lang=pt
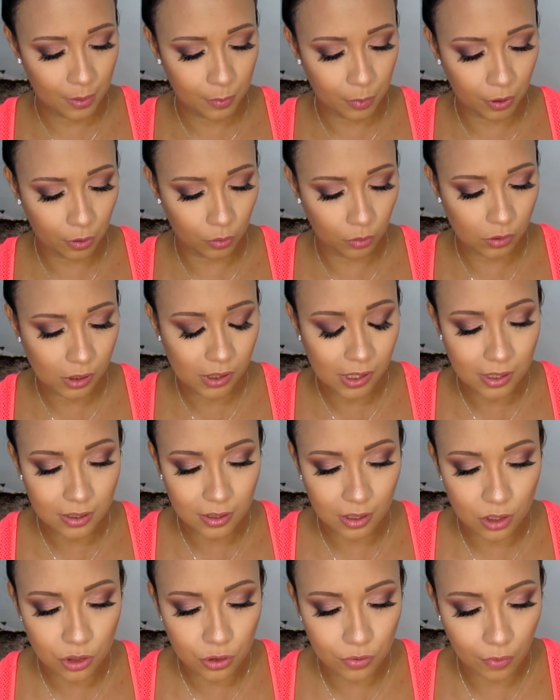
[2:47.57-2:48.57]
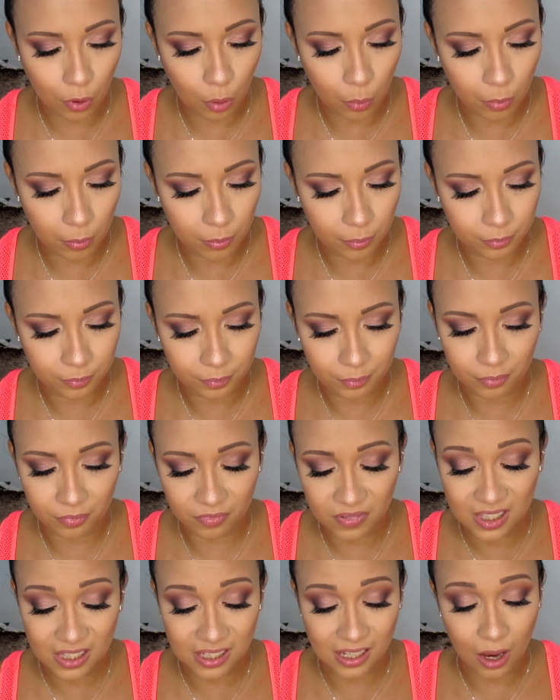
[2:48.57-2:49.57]
porque eu não sei se eles vão
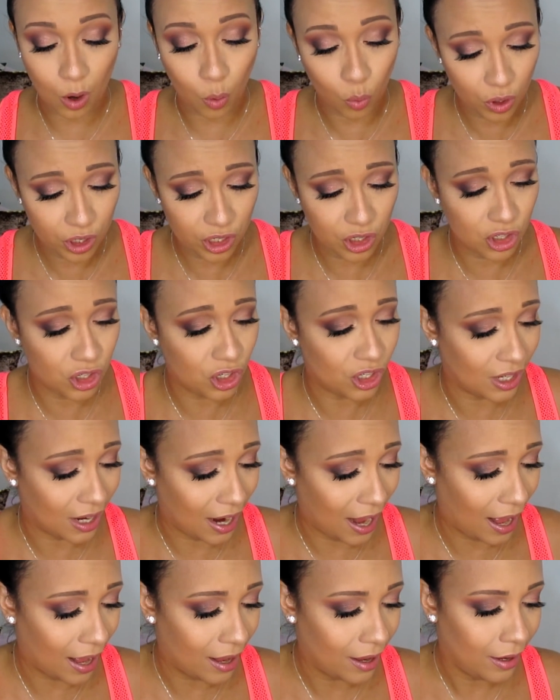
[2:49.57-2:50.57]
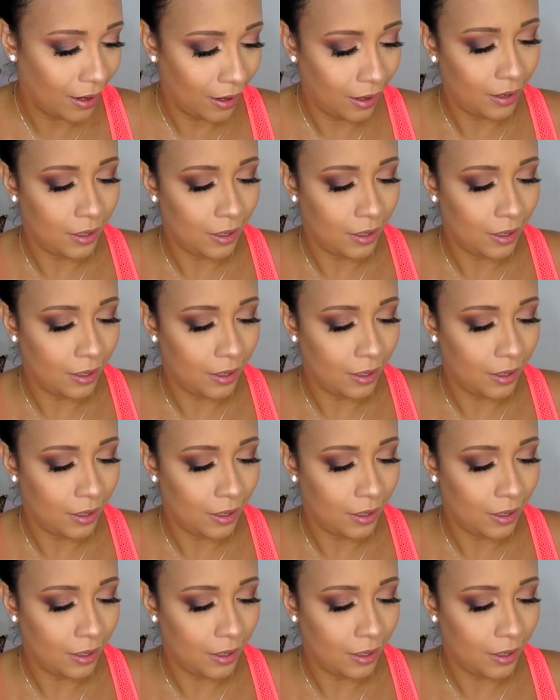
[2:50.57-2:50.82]
ser ruim de tirar.